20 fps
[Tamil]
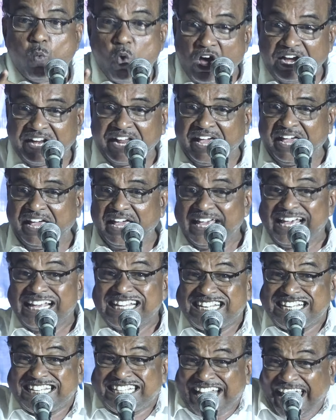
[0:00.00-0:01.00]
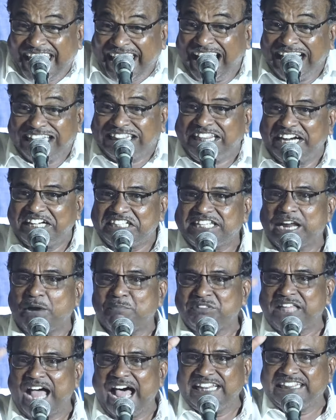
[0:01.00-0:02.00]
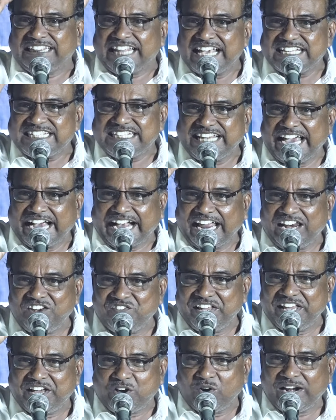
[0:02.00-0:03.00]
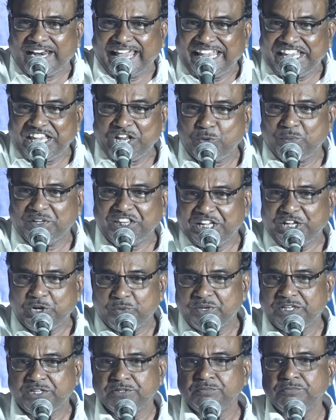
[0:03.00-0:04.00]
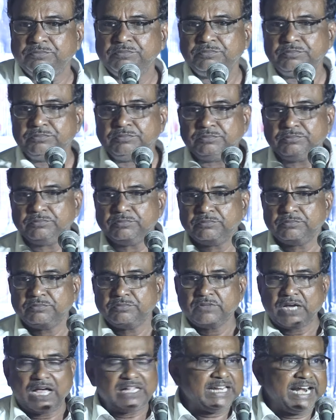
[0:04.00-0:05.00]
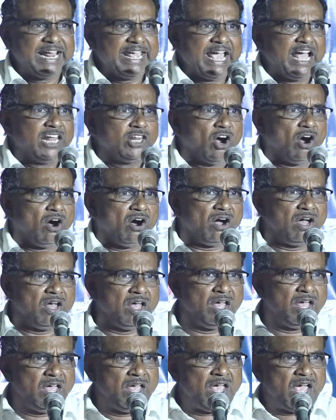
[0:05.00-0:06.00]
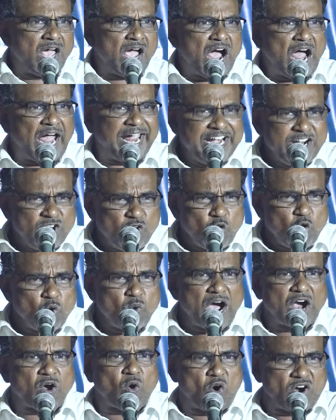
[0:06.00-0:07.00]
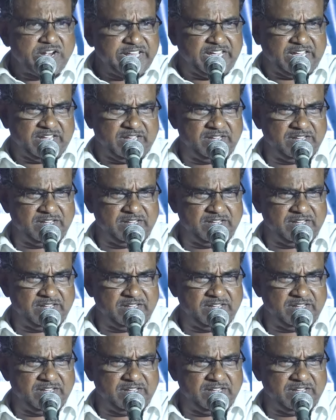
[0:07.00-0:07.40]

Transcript: ஒரு செயல் திட்டம் தான் தேசிய கல்வி கொள்கை இருபது இருபது அதுல ஏதோ ஐநூறு ரூபா கோடி